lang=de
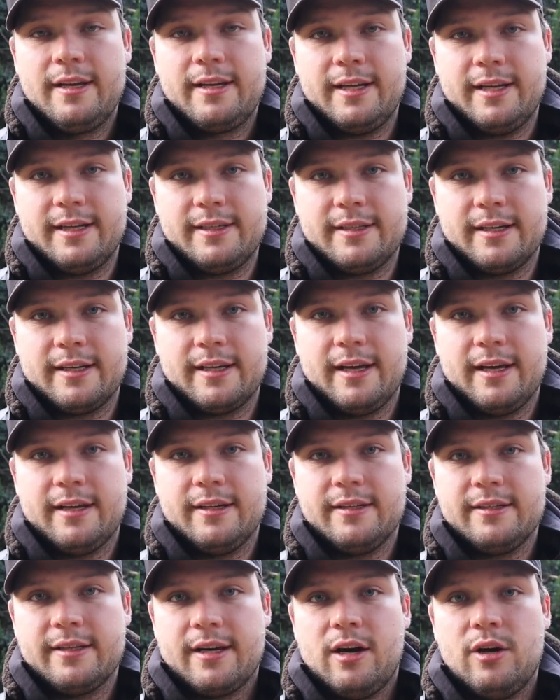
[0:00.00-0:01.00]
Klickt da
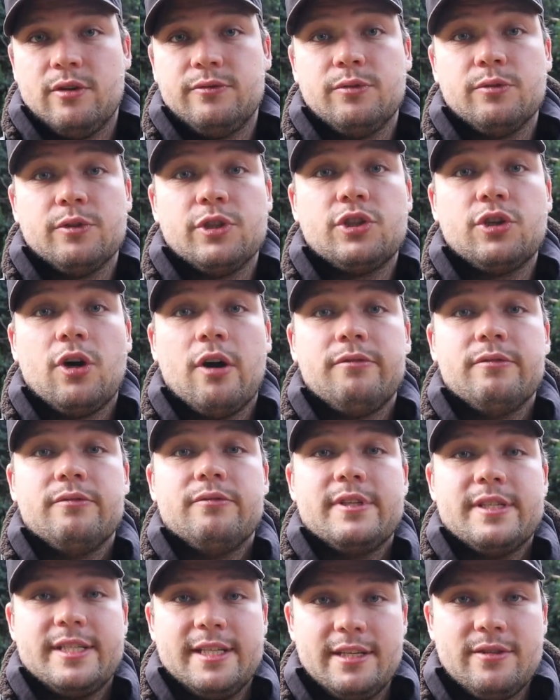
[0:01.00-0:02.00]
gerne drauf und ich hoffe,
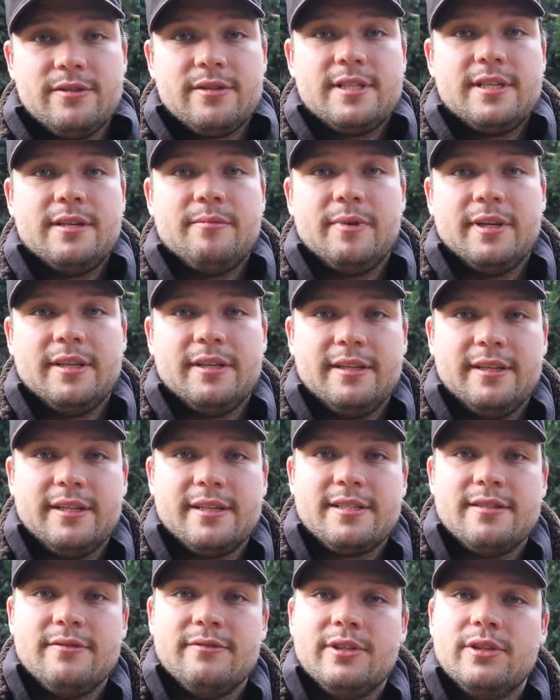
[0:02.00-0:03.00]
wir sehen uns dann bei den
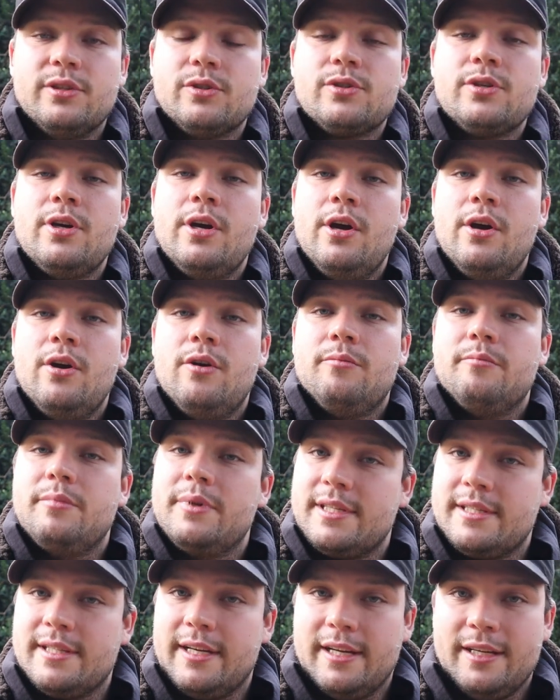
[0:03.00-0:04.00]
nächsten Videos.
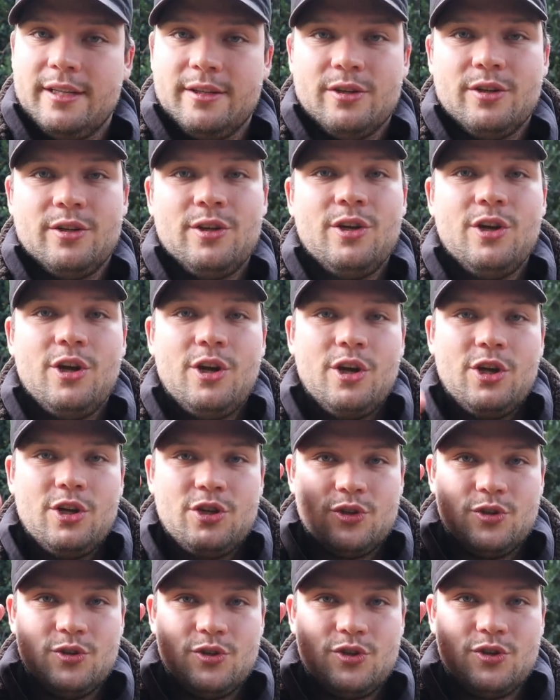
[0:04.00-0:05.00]
Bis dahin.
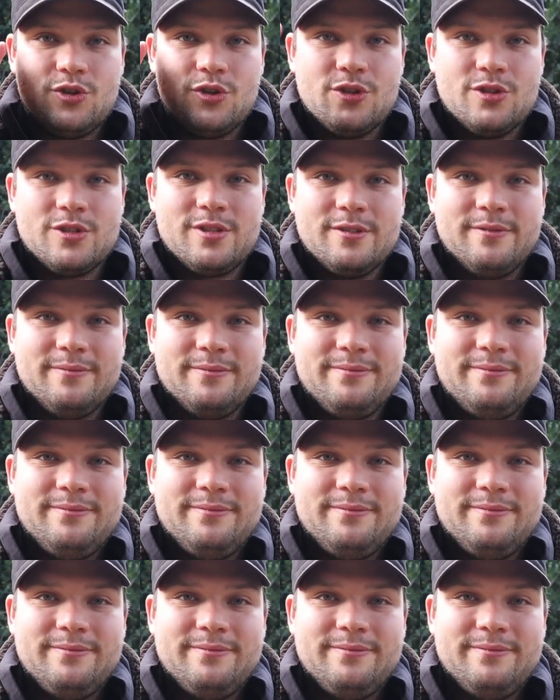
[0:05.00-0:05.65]
Tschüss, tschüss.